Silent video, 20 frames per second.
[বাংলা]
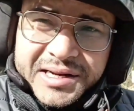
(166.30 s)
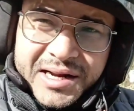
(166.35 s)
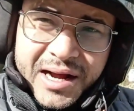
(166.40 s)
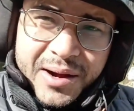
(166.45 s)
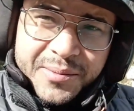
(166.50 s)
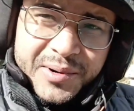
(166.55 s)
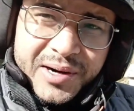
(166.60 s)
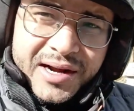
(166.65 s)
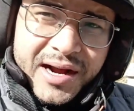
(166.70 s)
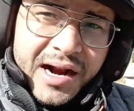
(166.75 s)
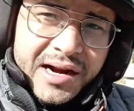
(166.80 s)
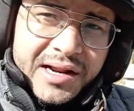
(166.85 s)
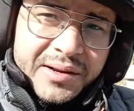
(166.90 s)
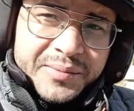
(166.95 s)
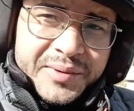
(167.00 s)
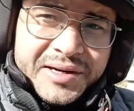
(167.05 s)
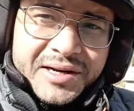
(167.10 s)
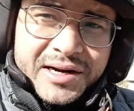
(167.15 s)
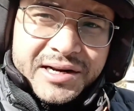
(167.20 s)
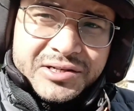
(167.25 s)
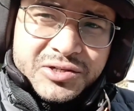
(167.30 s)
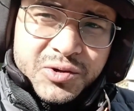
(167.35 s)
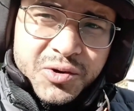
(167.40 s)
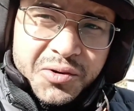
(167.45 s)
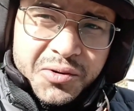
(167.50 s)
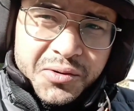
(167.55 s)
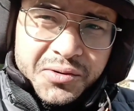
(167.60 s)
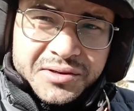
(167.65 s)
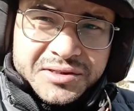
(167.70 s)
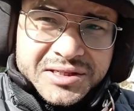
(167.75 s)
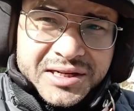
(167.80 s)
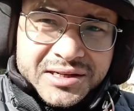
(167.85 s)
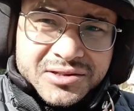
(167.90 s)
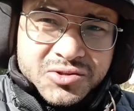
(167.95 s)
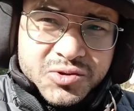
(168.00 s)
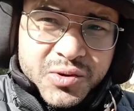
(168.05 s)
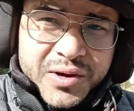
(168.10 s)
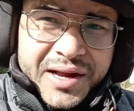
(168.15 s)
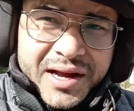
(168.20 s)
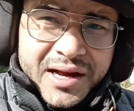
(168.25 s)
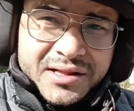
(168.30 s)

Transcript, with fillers: এটা আমার গাড়ির মিটারে শো করছে তো